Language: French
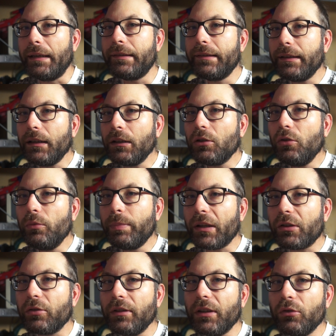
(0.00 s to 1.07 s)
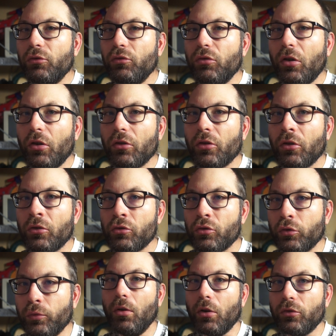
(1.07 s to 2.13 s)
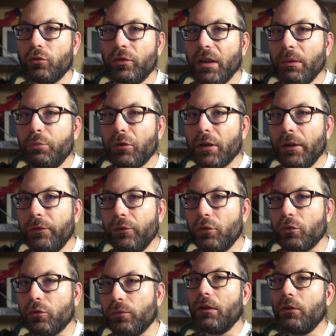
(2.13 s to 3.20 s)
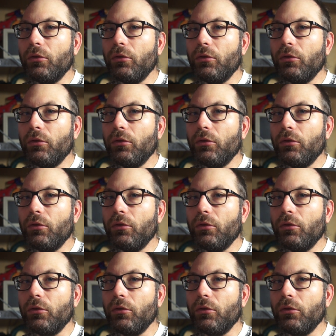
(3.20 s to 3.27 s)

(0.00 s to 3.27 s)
Et c'est là que le partenaire du jour rentre en jeu, en tout cas pour la photo.